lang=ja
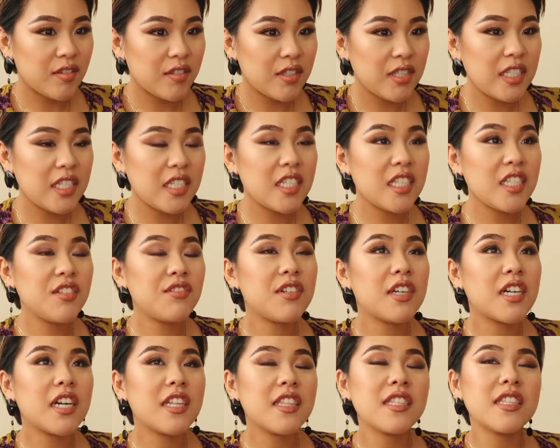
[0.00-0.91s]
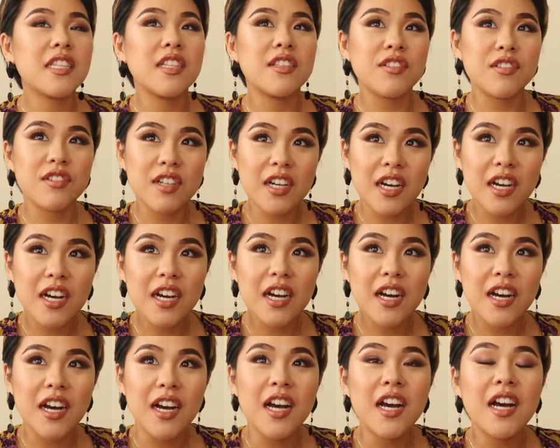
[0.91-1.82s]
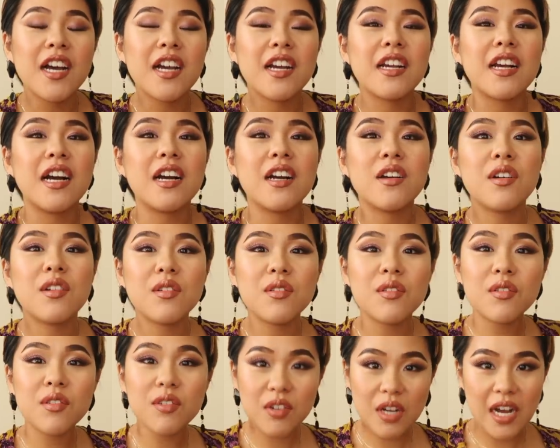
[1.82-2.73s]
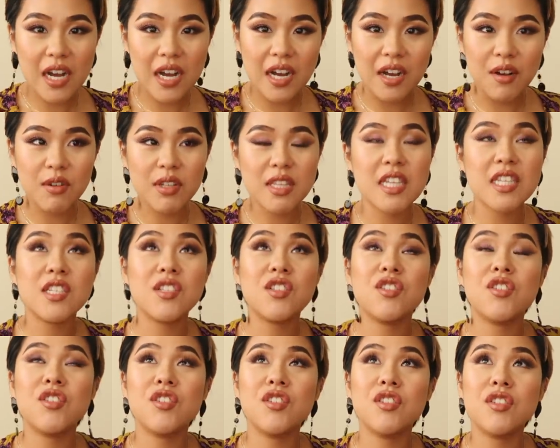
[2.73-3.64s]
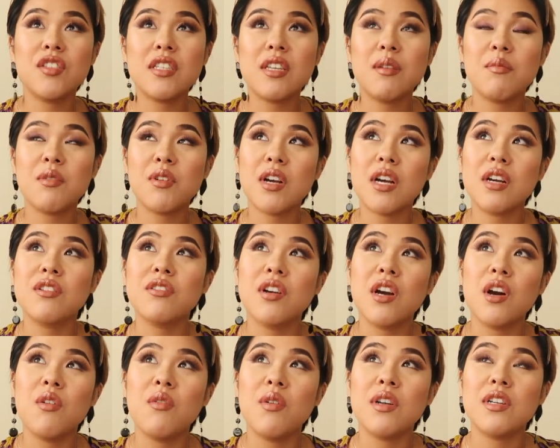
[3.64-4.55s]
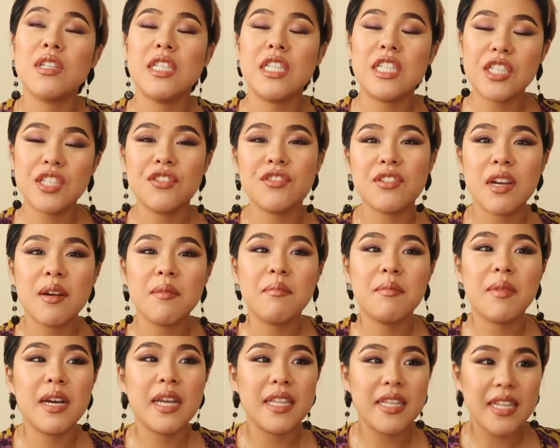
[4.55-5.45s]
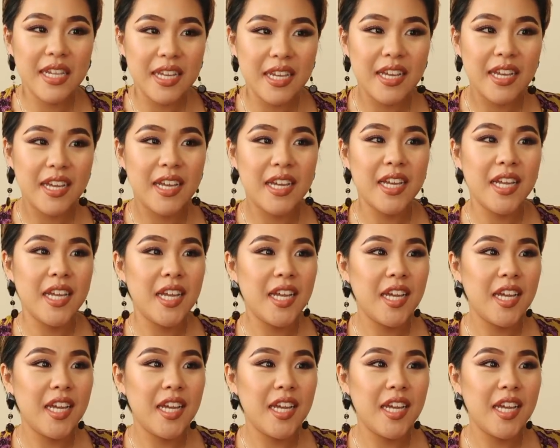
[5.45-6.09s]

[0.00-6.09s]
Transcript: んと妊娠分かったのが学校が私の専門学校が終わる1週間前で